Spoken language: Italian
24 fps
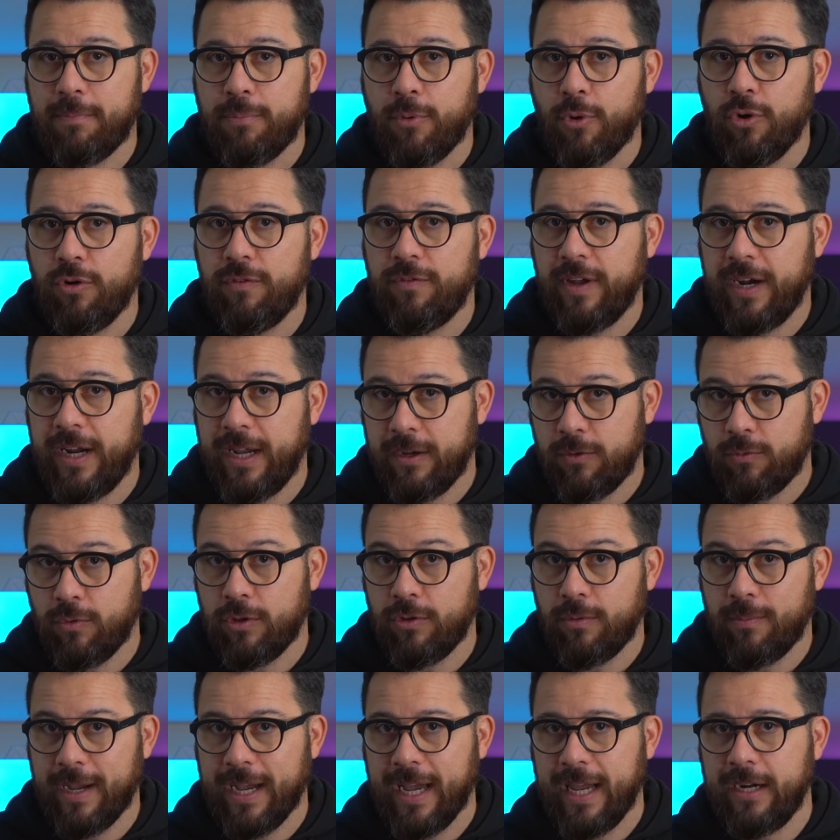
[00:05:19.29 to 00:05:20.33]
polvere
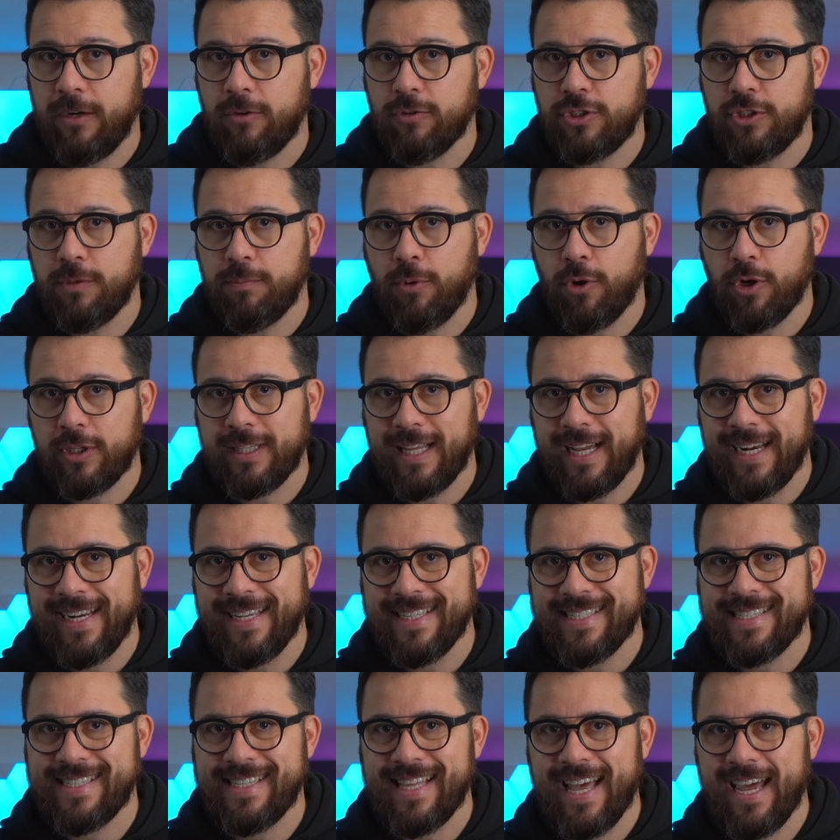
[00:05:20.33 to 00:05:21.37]
quando magari lo si porta
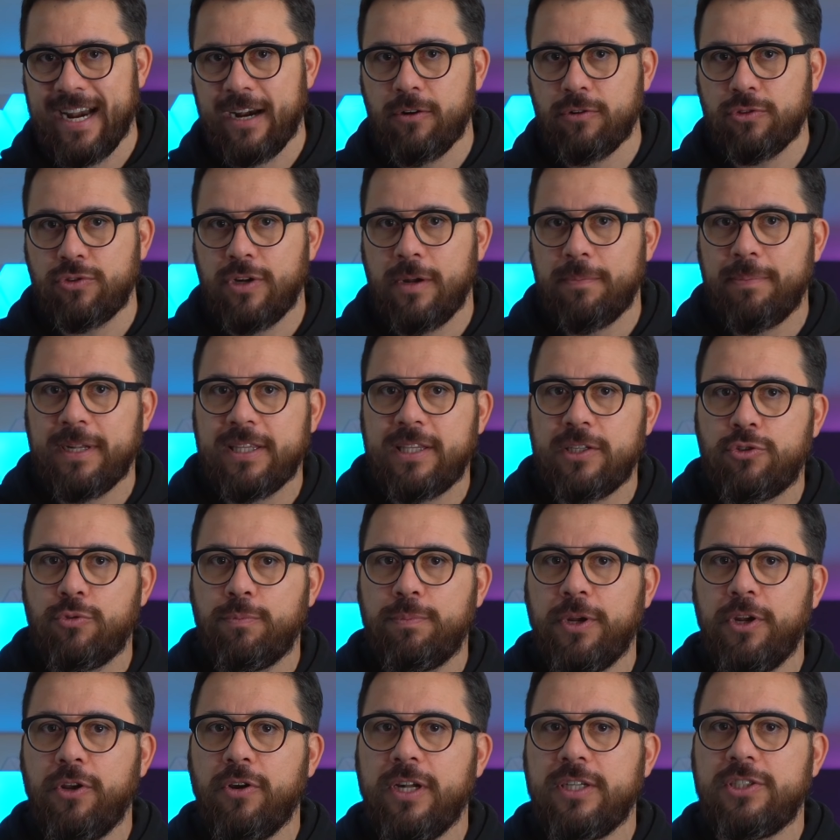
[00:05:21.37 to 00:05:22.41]
all'esterno. Sulla parte
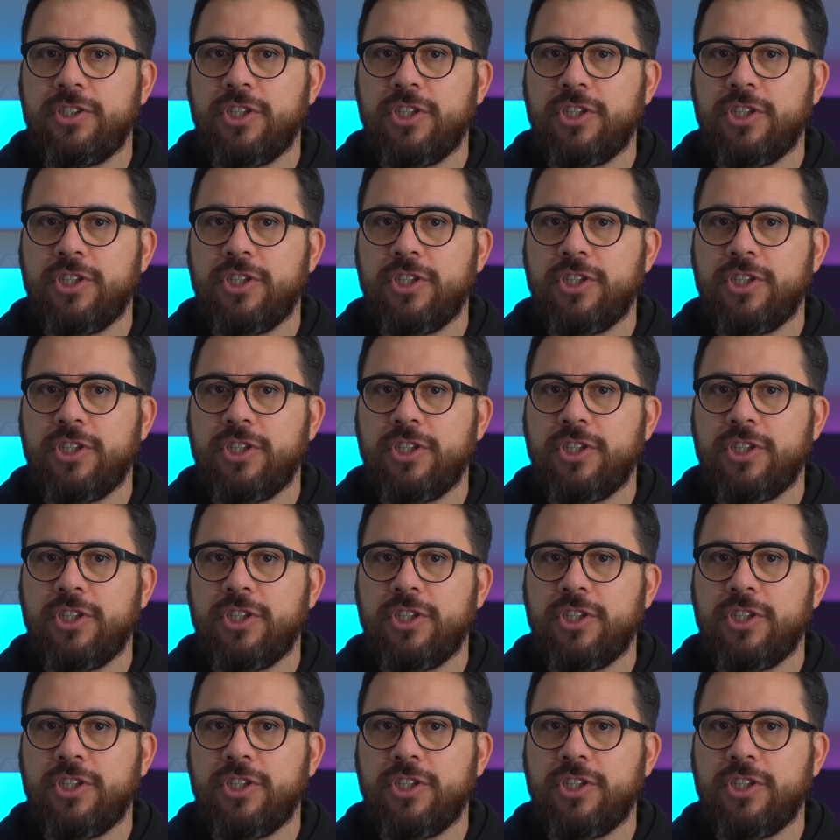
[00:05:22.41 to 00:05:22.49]
superiore